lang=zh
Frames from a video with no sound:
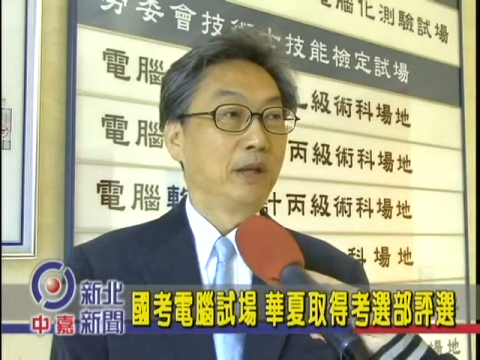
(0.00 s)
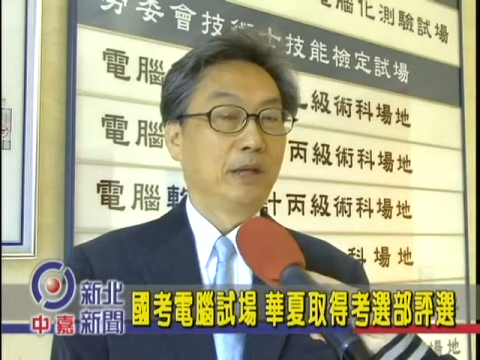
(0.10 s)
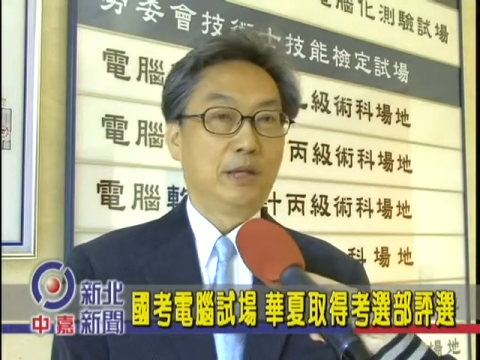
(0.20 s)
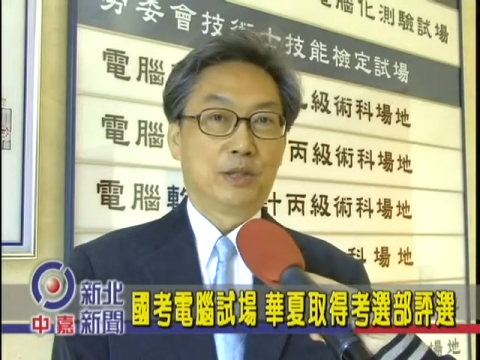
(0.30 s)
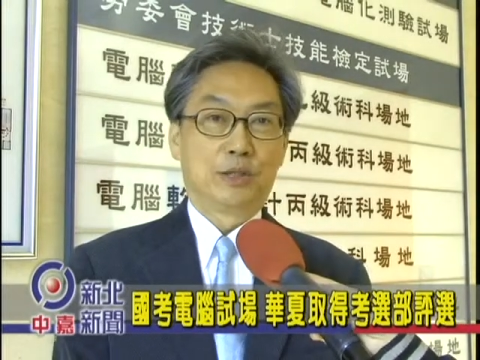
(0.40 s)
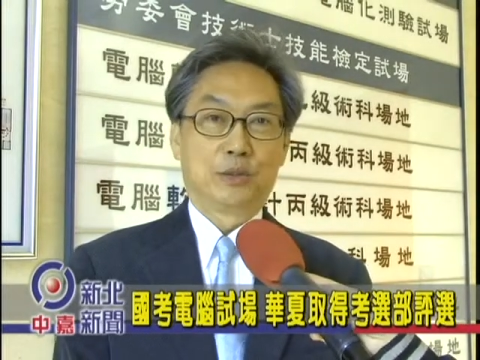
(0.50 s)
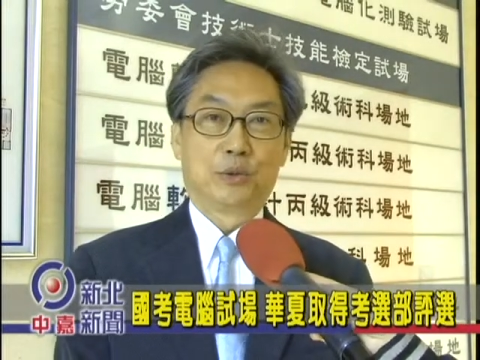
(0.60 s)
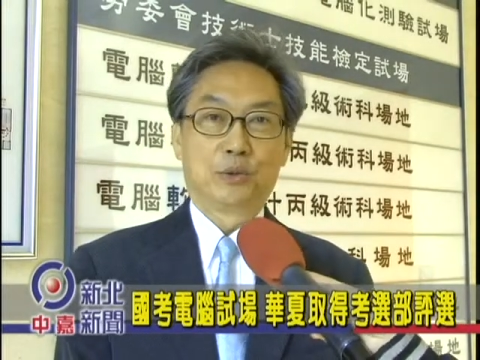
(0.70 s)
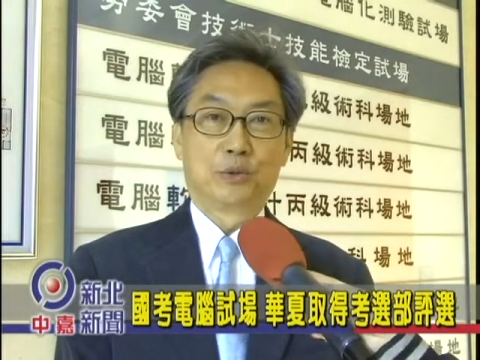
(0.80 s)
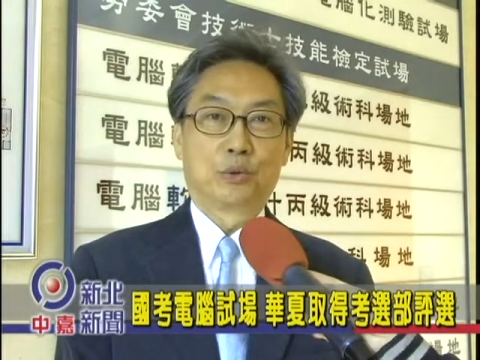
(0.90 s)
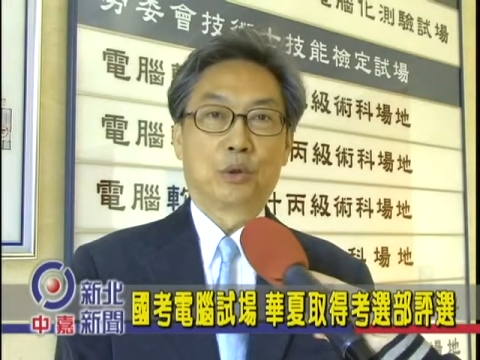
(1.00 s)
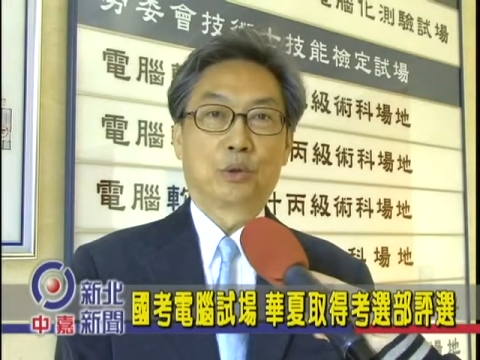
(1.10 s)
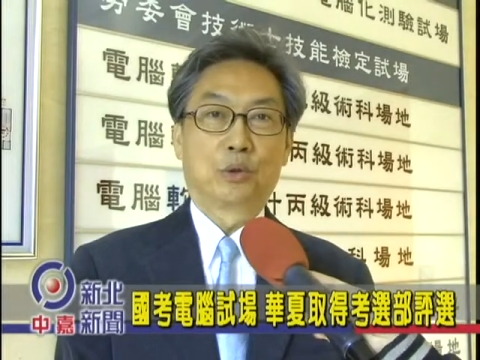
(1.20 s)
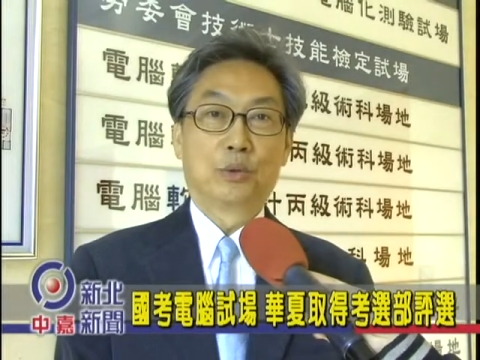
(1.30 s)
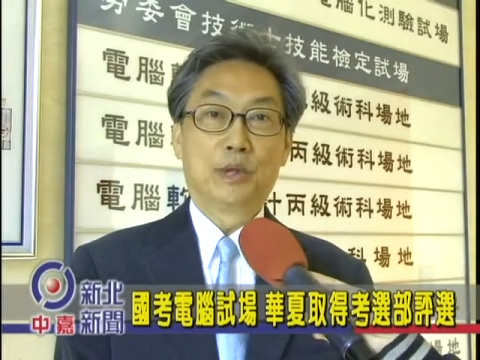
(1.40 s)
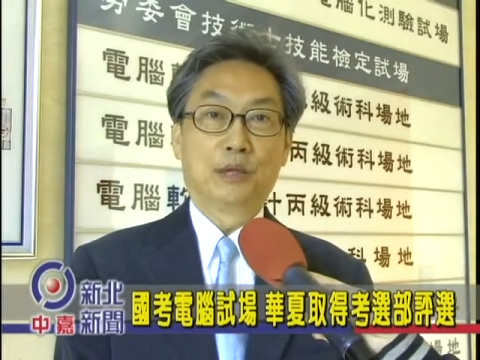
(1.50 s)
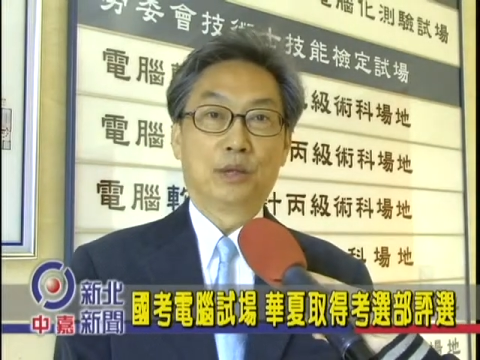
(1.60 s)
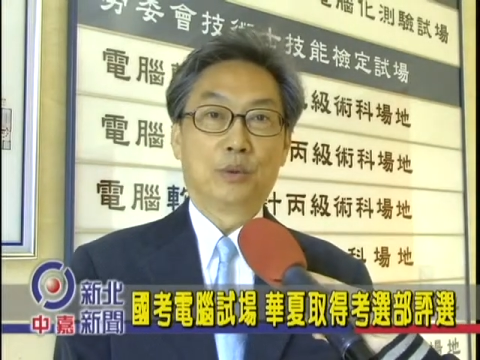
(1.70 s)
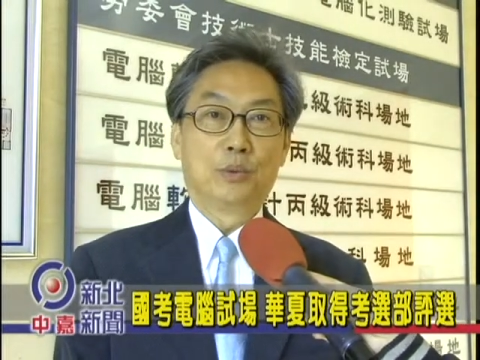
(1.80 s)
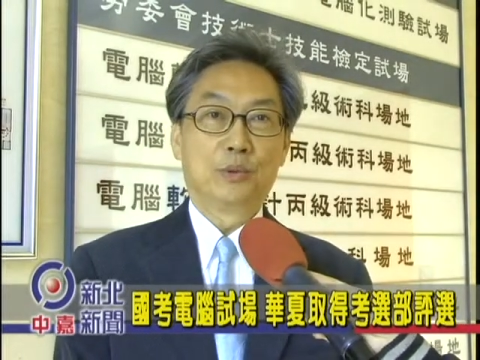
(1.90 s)
意思就是说，同样
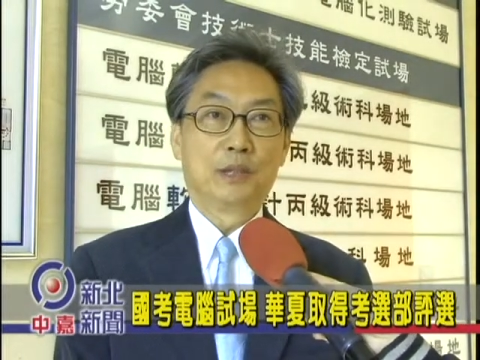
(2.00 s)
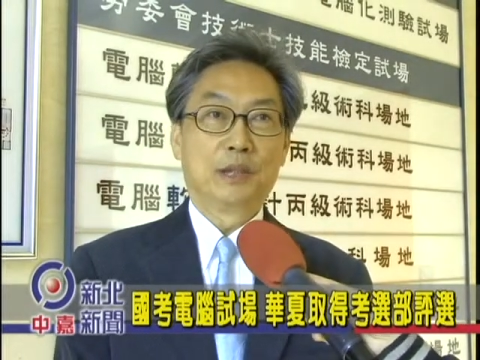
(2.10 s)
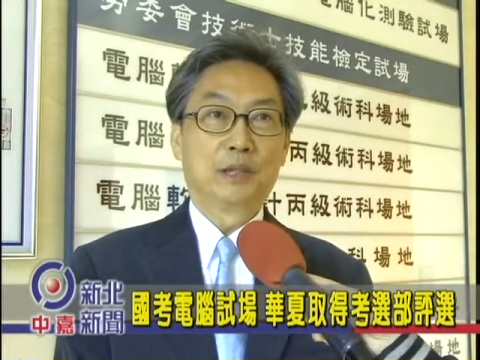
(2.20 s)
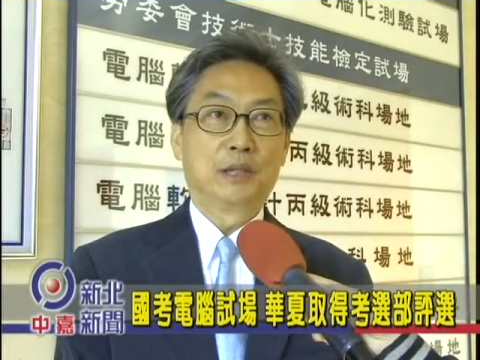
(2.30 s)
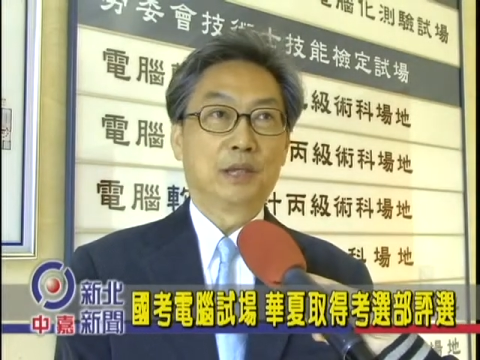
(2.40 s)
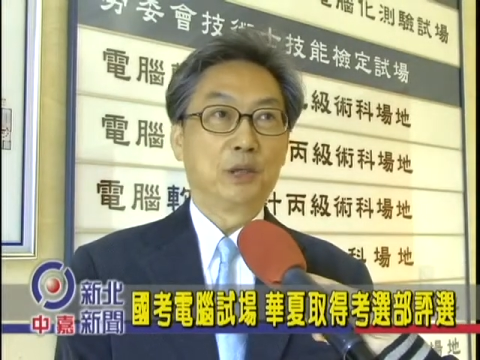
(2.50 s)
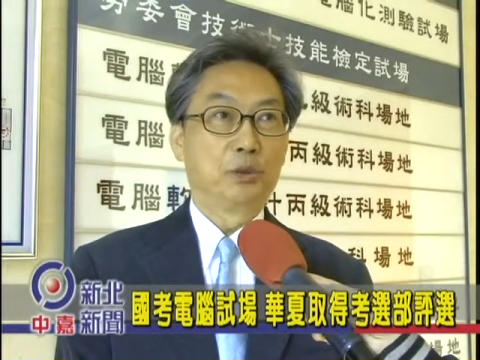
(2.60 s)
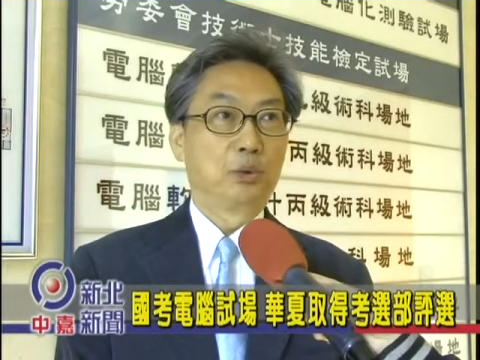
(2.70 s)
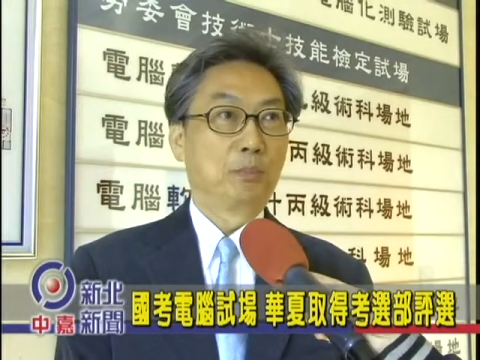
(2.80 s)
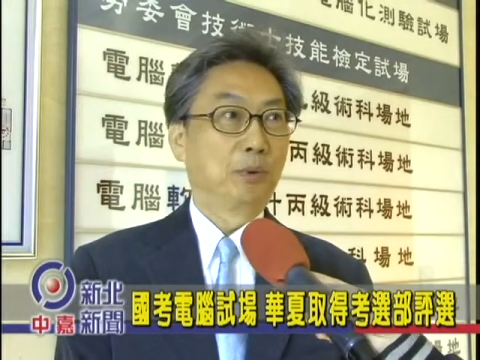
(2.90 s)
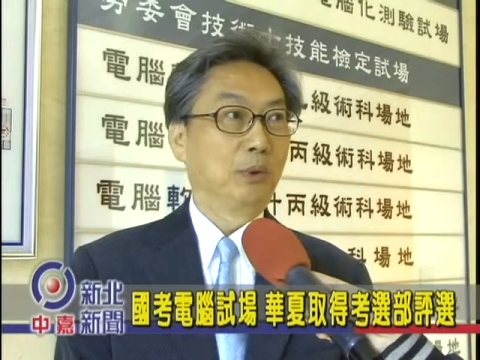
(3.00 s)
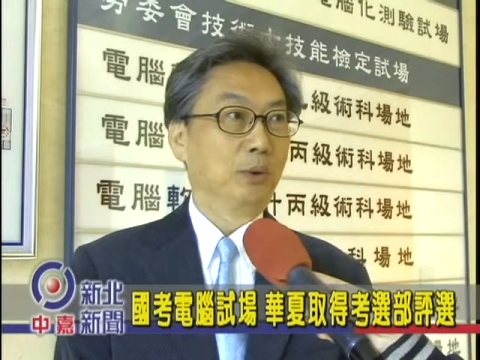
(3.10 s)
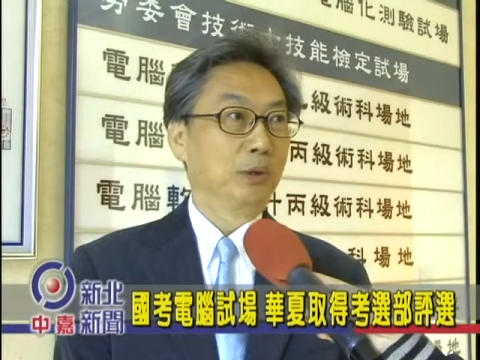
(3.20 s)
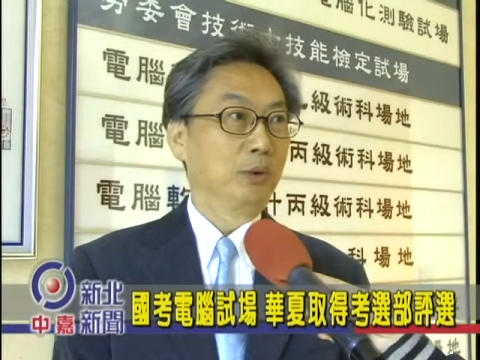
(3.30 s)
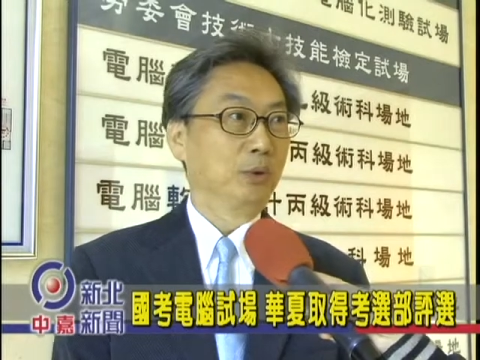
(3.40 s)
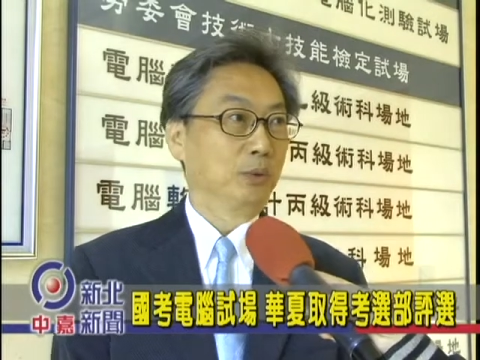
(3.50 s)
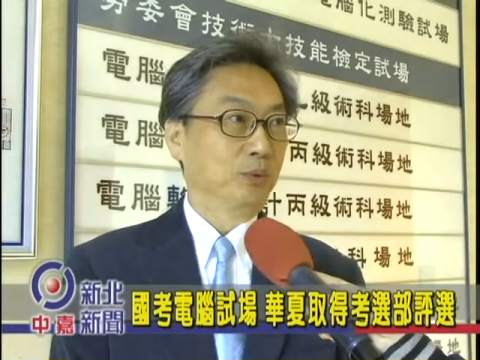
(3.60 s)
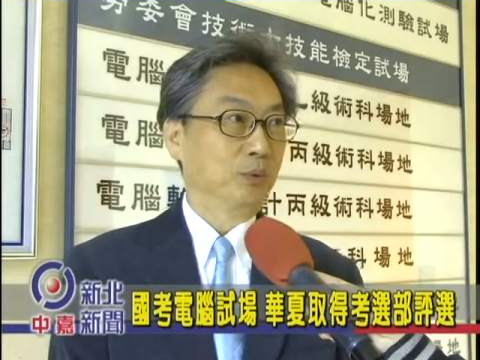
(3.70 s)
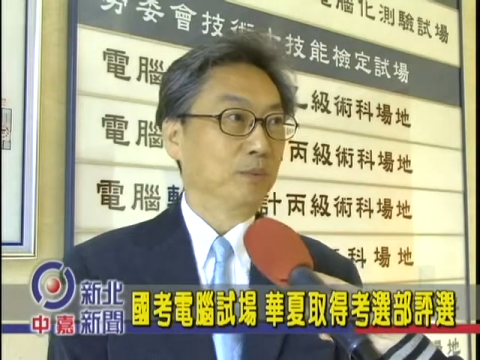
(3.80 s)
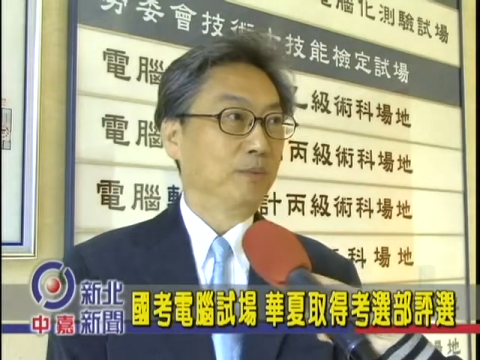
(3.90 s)
的空间可以做不同的用
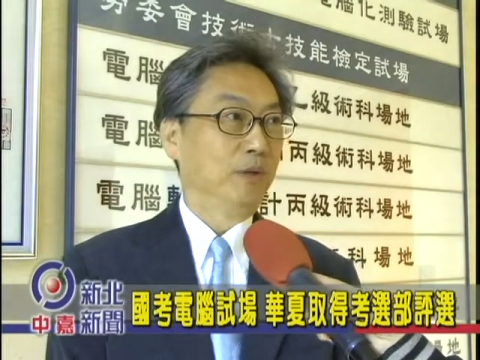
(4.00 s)
途，